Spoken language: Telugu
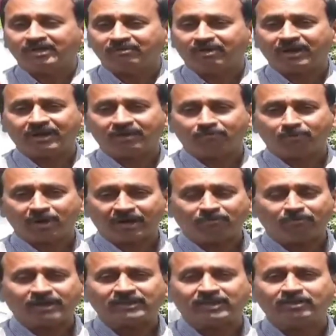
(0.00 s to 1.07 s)
ఇవాళ వాళ్ళ
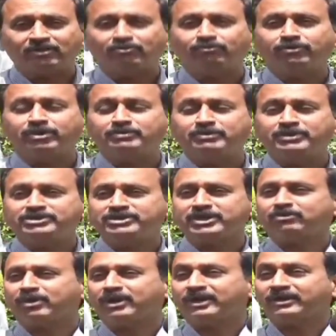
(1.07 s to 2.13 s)
వాదనలు
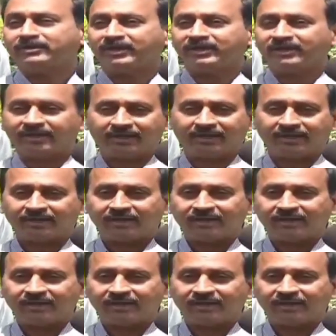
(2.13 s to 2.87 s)
వినిపించారు అని అంటేనే